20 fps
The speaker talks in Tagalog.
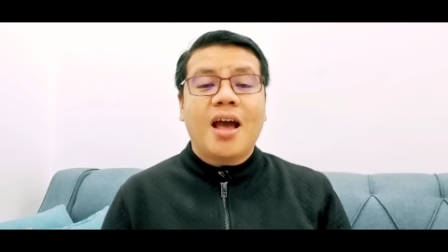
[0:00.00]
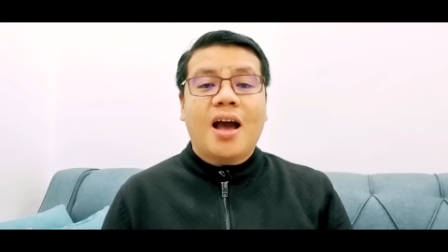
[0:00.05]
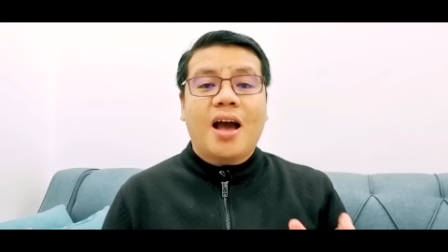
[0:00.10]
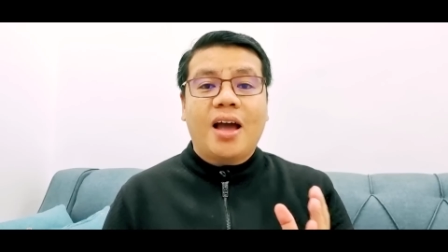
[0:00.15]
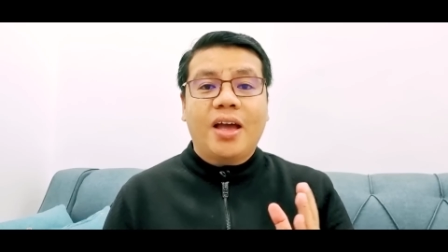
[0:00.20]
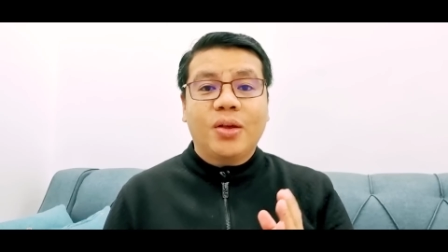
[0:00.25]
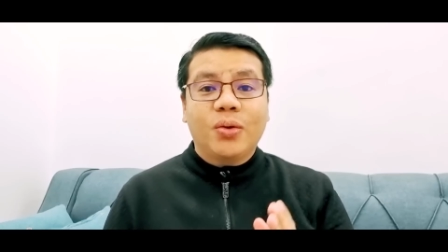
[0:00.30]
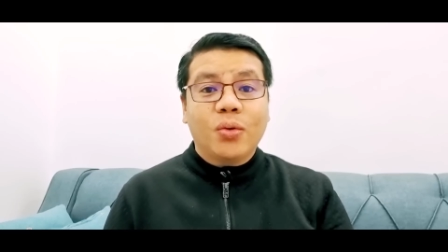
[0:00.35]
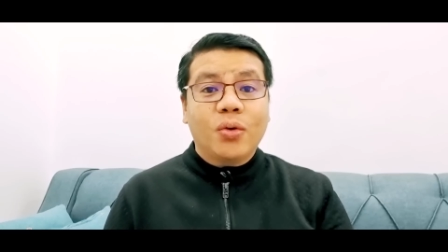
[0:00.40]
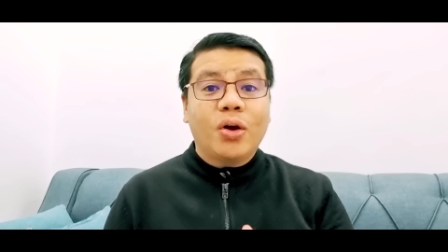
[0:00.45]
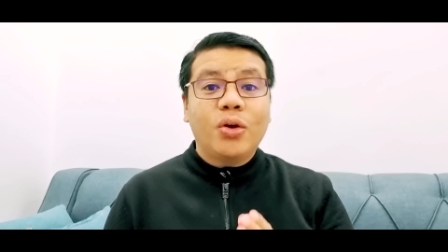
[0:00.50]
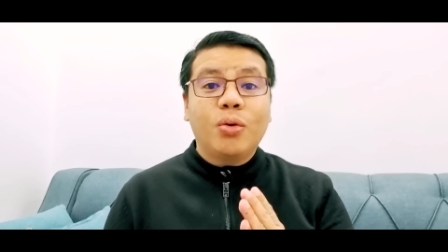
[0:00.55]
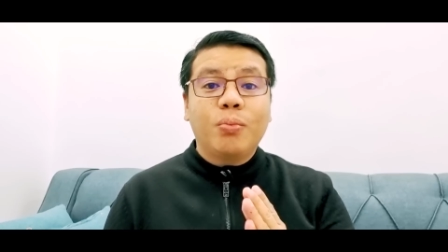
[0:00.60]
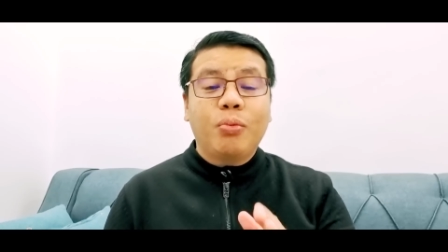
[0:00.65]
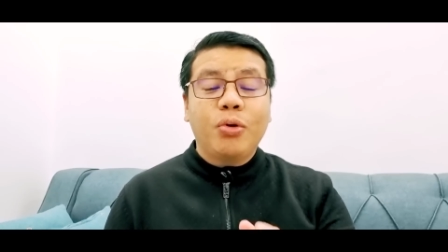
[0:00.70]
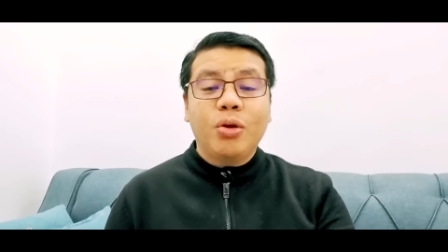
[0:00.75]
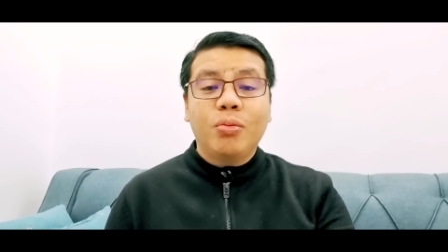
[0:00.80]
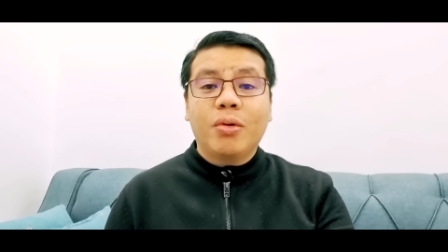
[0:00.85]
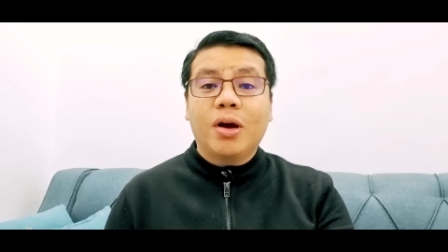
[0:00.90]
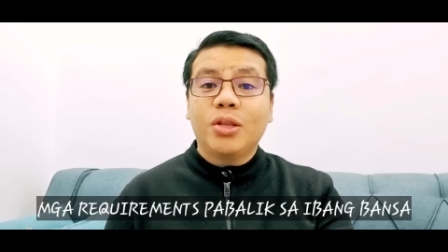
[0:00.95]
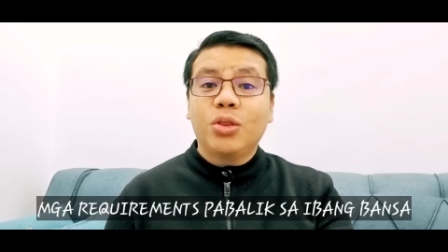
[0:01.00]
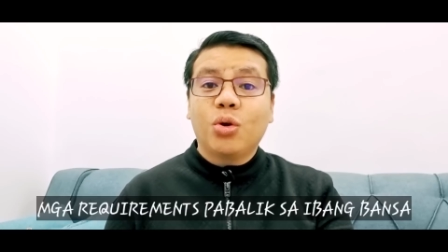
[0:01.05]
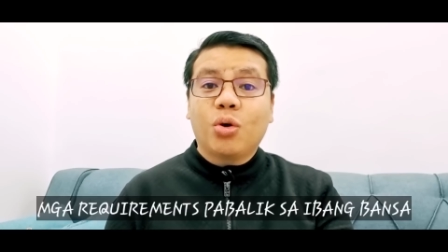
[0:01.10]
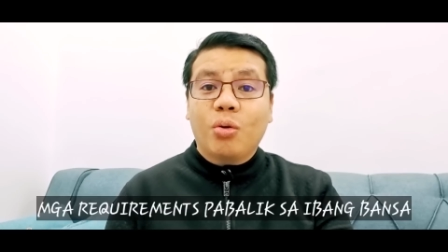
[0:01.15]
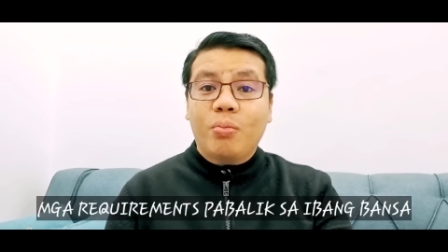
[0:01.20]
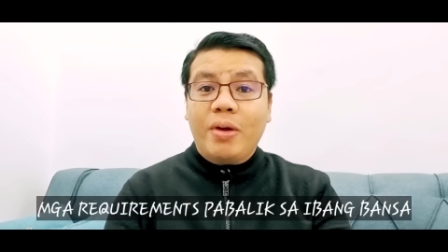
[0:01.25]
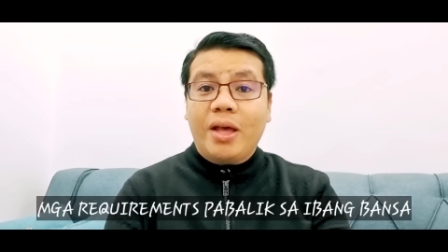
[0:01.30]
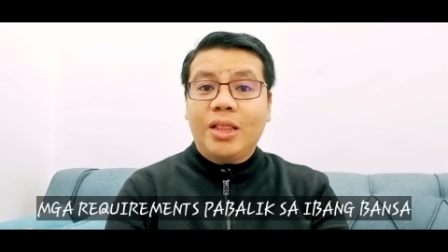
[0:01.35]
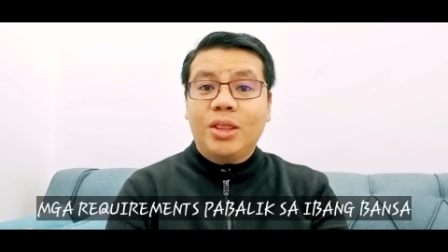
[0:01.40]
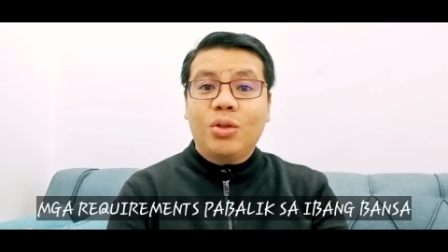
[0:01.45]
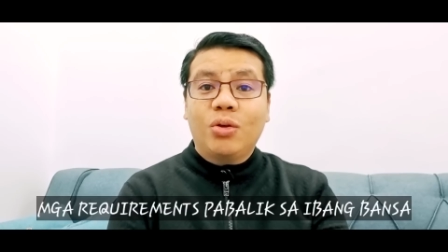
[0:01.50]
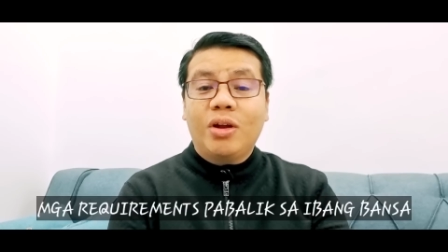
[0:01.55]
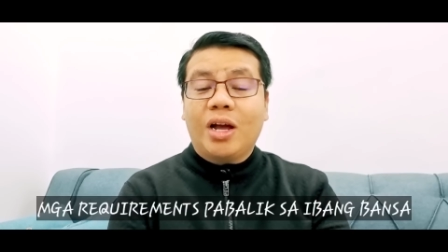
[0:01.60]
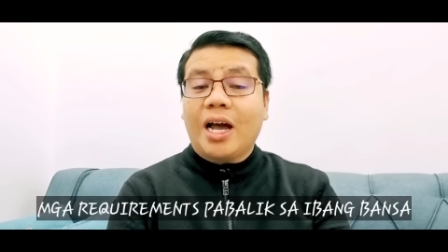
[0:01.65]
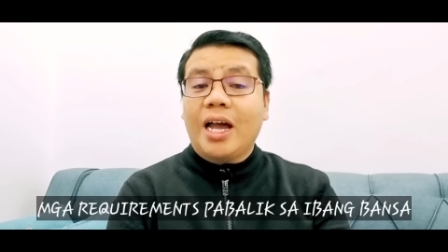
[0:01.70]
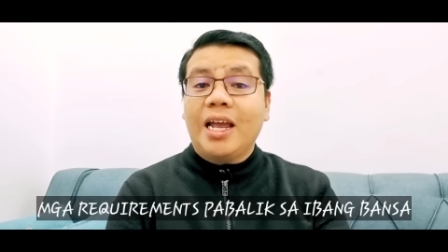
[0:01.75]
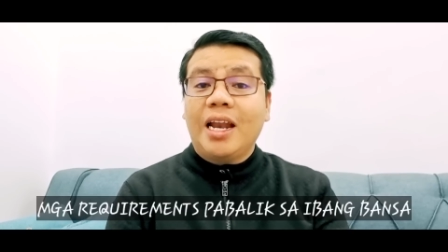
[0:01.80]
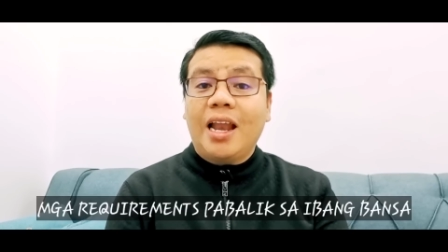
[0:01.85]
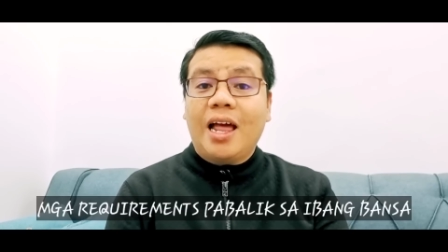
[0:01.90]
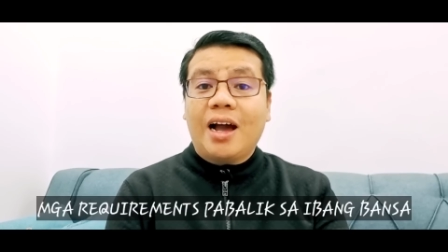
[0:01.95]
ay kung ano po yung mga dokumento na
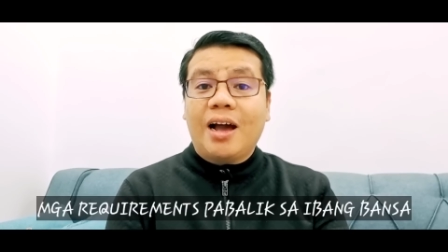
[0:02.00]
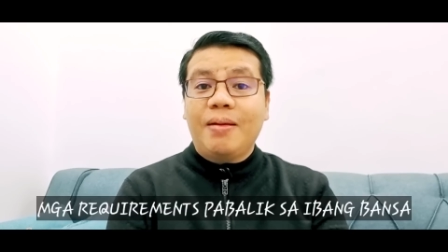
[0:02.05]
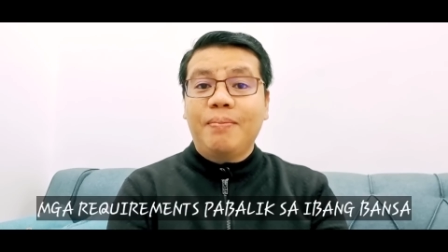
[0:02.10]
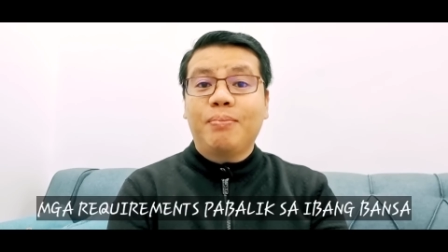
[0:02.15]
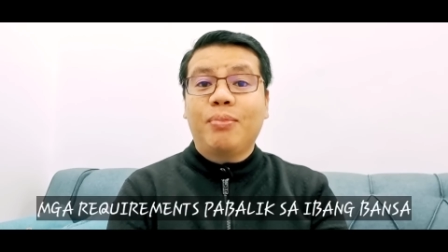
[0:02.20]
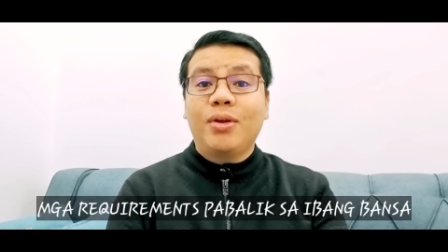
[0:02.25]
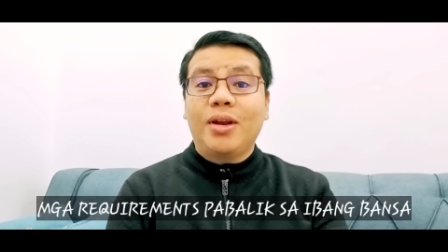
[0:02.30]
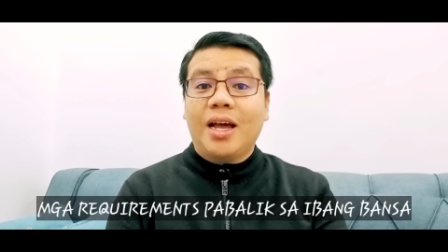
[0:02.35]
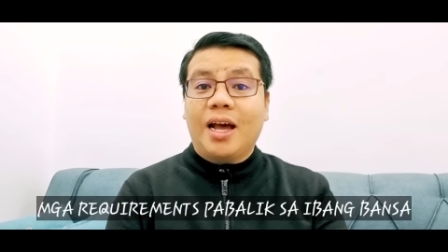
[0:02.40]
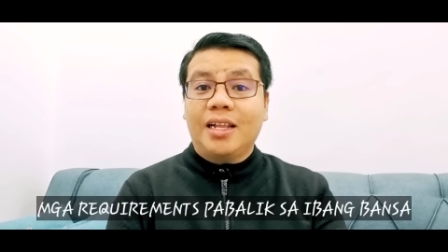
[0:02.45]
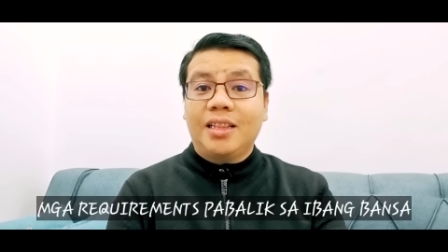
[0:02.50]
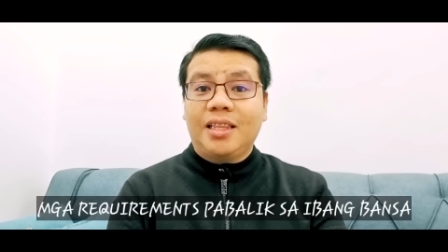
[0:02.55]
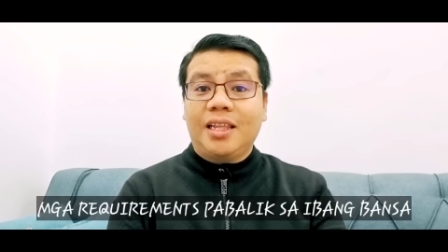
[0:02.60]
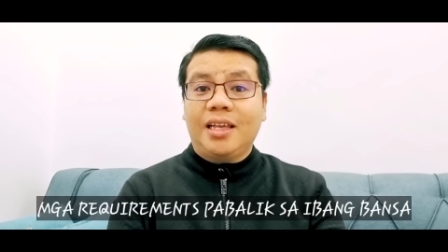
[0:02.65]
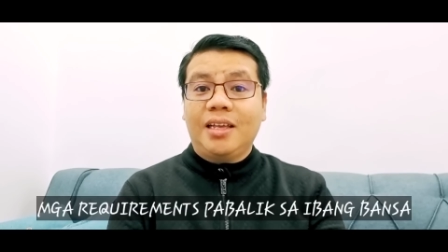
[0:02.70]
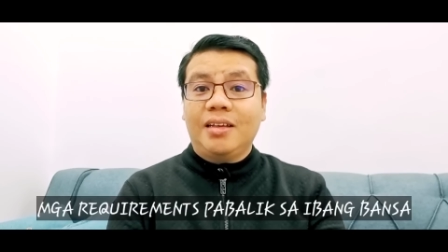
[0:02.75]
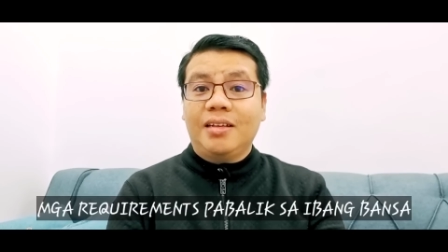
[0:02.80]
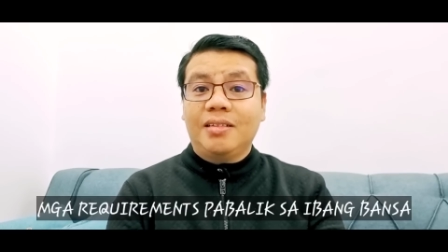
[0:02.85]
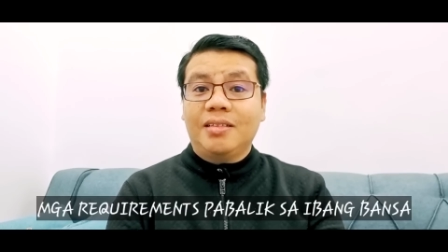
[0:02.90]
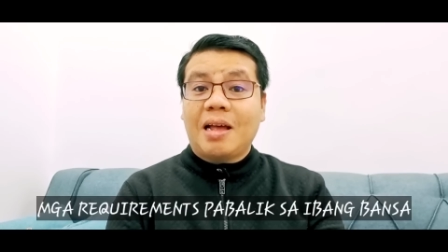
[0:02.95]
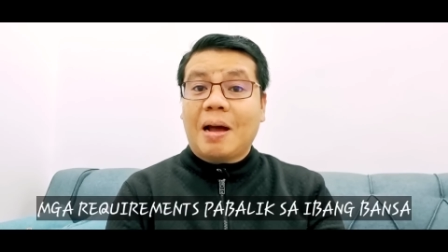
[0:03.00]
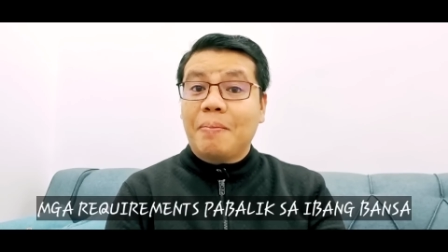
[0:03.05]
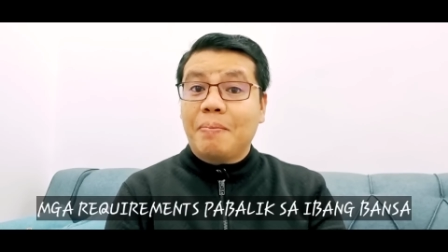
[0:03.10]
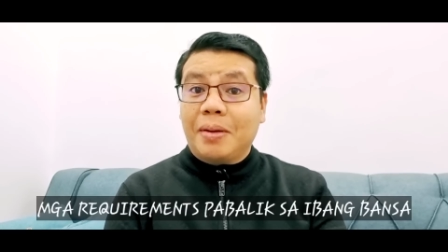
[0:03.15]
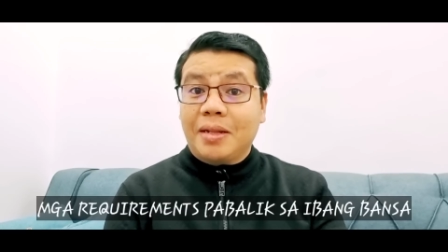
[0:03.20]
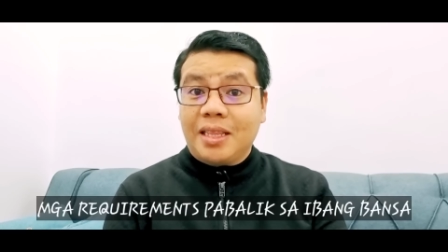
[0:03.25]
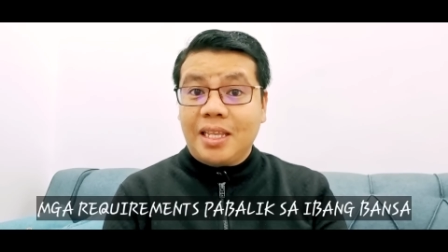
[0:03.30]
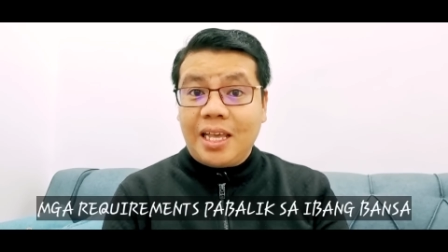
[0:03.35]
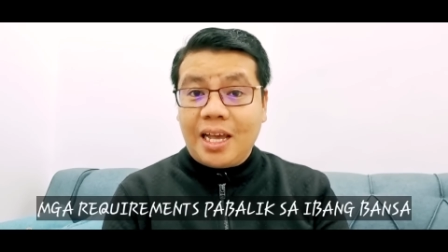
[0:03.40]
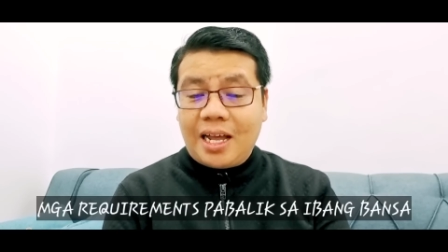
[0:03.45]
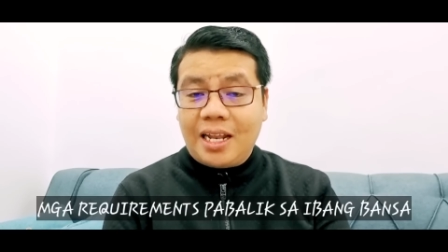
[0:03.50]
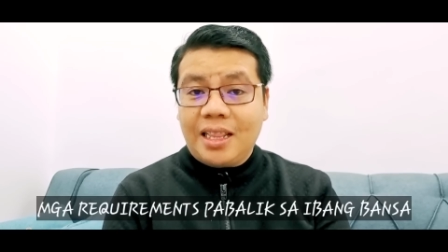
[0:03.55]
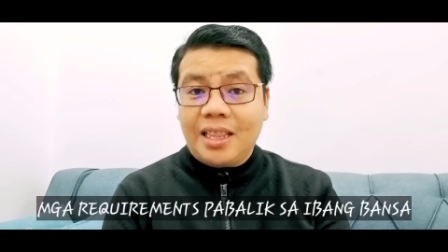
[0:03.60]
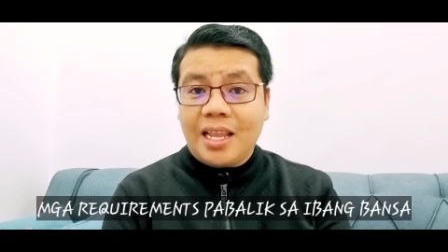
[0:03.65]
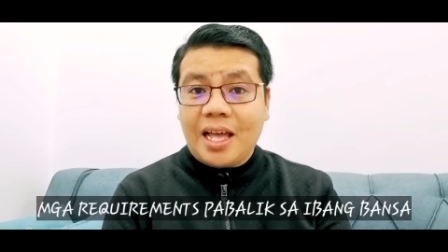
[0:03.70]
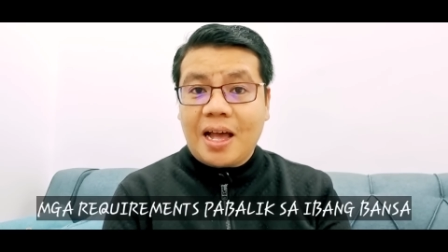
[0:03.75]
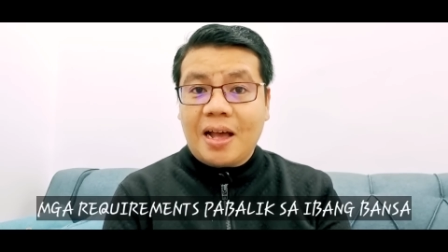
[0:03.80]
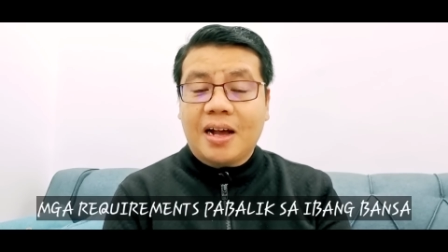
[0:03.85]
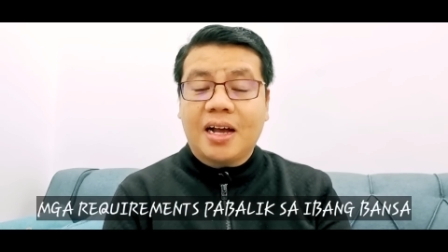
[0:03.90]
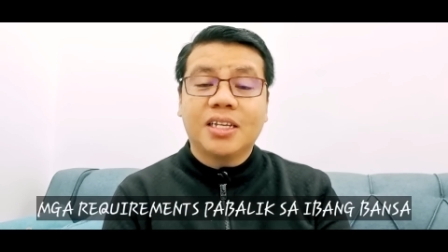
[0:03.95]
kailangan po nating dapat
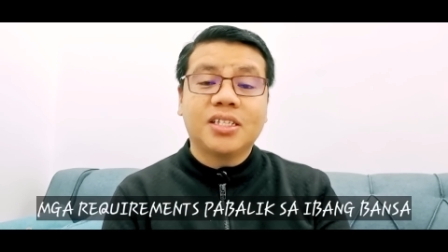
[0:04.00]
ihanda.